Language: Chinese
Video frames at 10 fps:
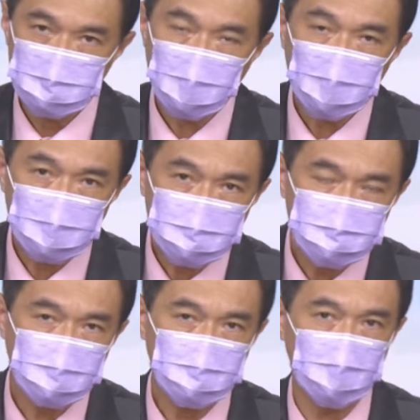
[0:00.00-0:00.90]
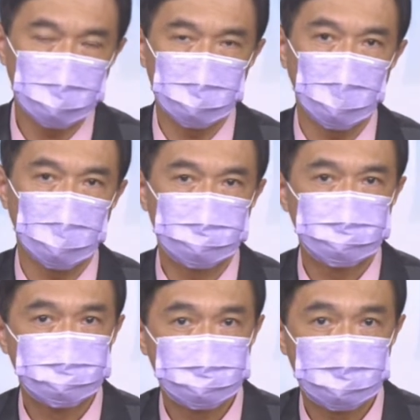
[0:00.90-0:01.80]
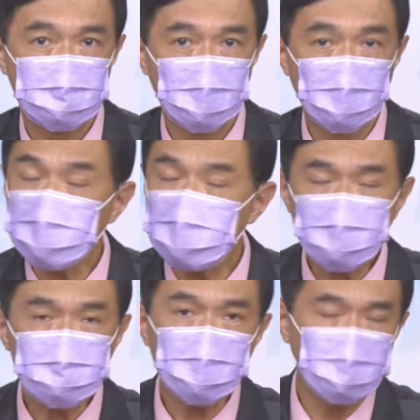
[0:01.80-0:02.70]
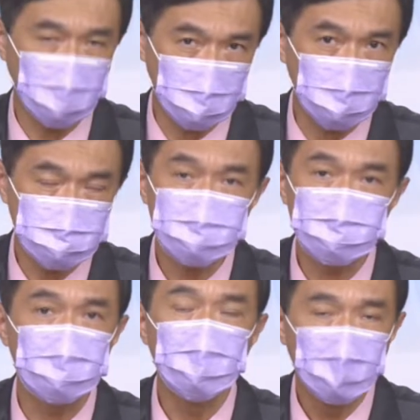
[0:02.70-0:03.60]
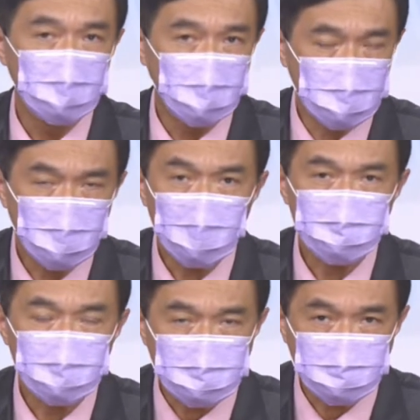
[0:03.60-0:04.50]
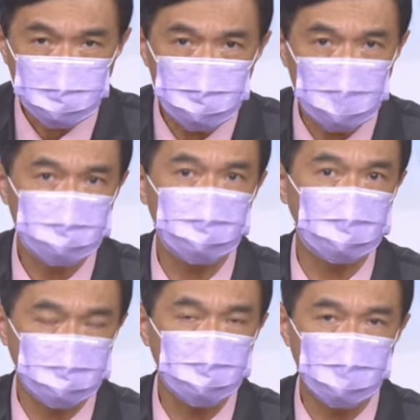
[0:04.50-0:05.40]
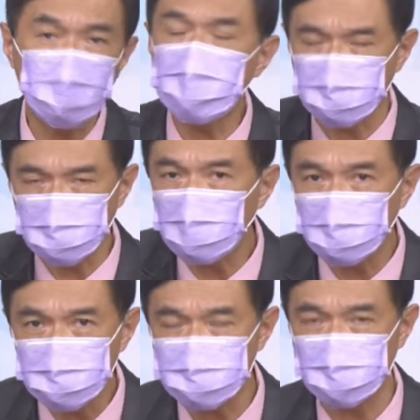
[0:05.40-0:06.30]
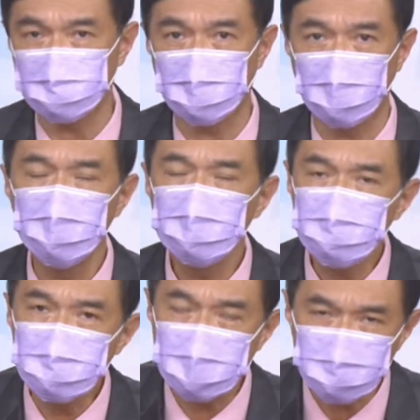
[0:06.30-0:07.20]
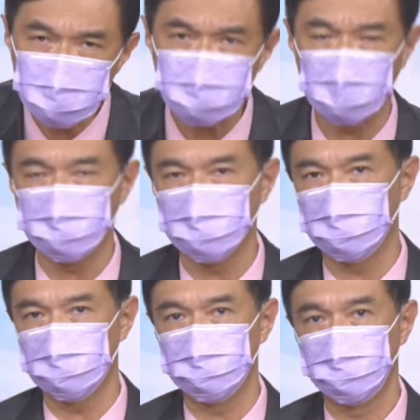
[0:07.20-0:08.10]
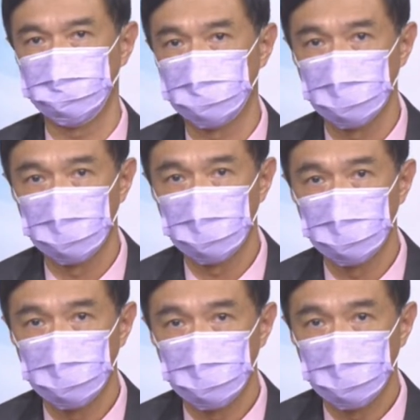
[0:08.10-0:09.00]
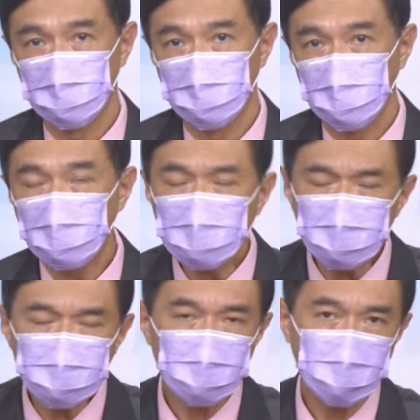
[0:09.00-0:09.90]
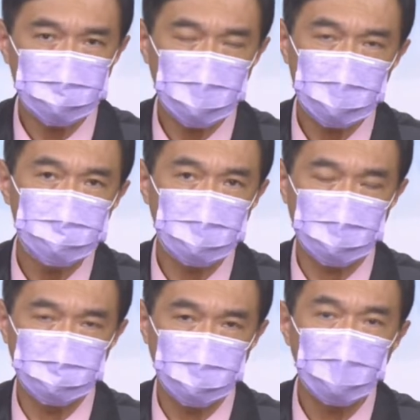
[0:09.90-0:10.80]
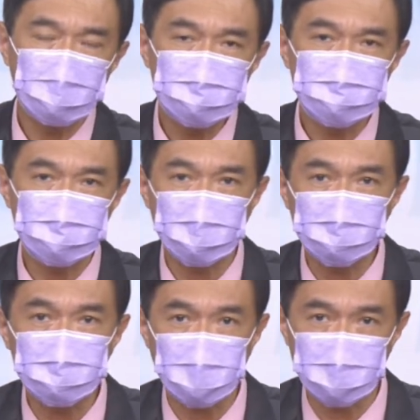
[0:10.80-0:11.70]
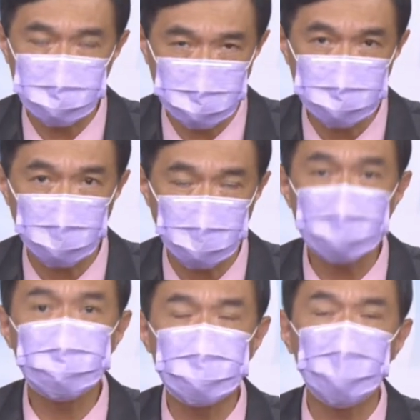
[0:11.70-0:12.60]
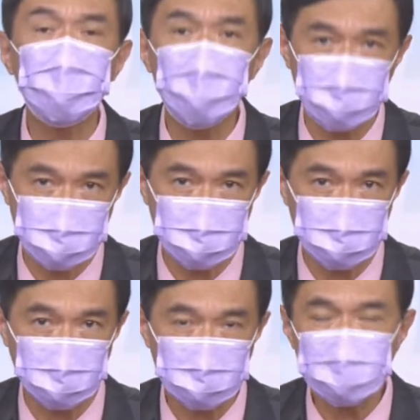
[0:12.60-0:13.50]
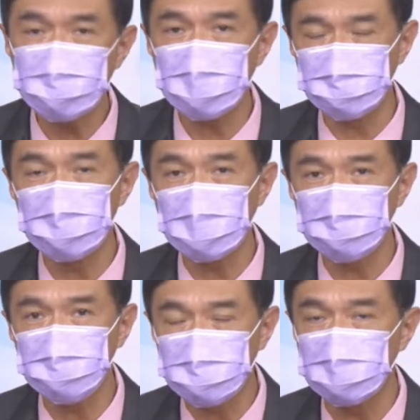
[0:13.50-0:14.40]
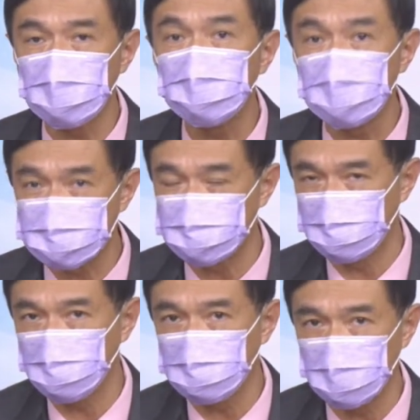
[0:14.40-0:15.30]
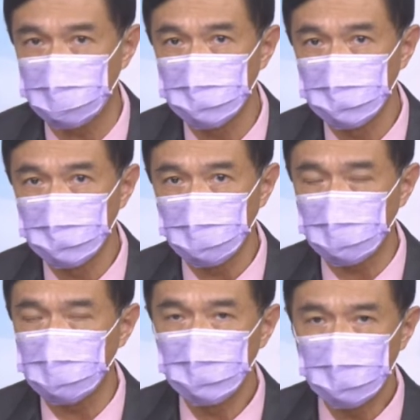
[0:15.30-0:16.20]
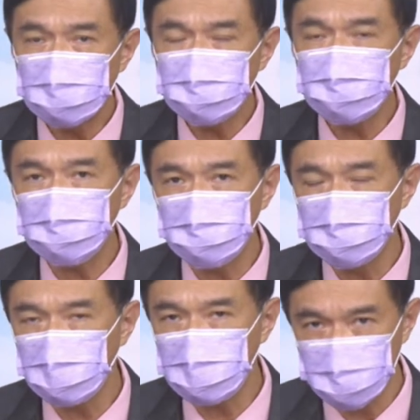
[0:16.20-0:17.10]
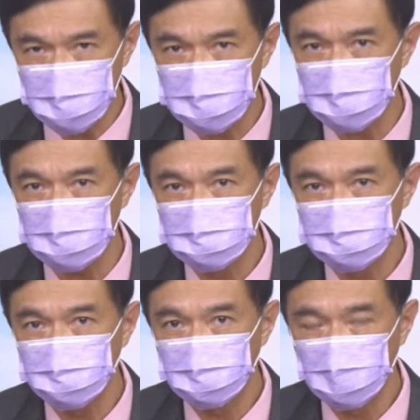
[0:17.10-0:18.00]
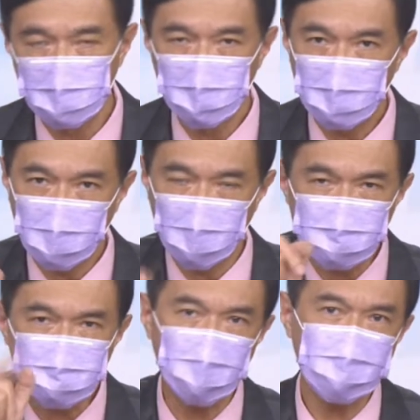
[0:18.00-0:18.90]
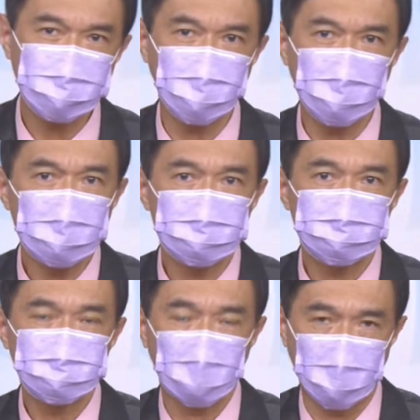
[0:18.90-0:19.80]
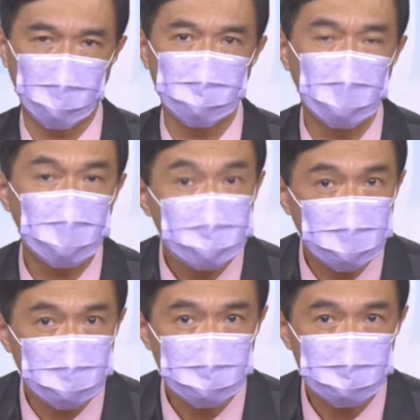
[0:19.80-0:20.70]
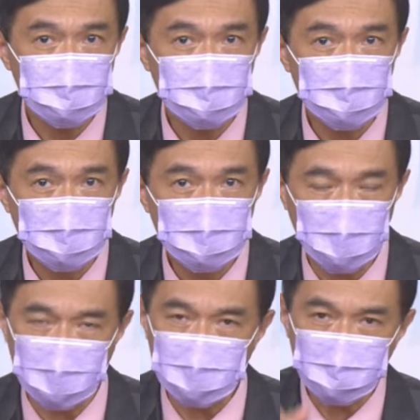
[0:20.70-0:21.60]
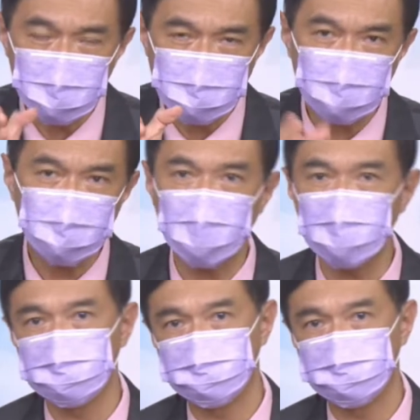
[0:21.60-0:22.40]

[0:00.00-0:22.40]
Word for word: 他儿子在美国啊，我已经告诉各位，美国其实美国人对住的部部分，为什么通膨一直下不来？就这个住的部分。我跟我朋友聊天，他说他儿子现在住在学校，类似像宿舍了，但是也不是像宿舍那么的简陋了，好，类似像学校的宿舍，两房一厅啊，两房一厅，来，各位你猜猜看。